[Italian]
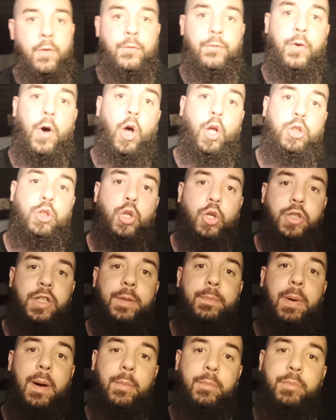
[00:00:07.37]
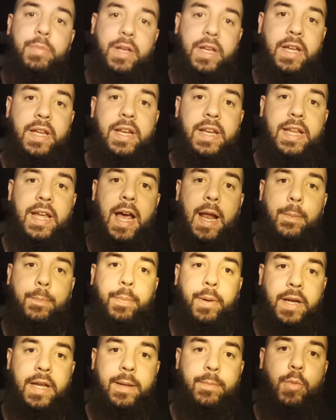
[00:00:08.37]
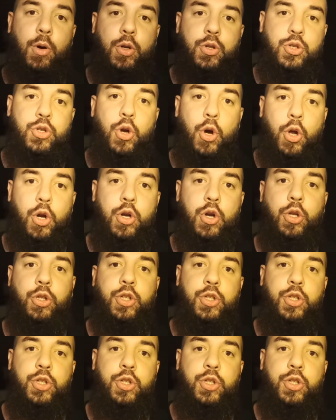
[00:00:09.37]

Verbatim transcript: Foto di bambini al primo giorno di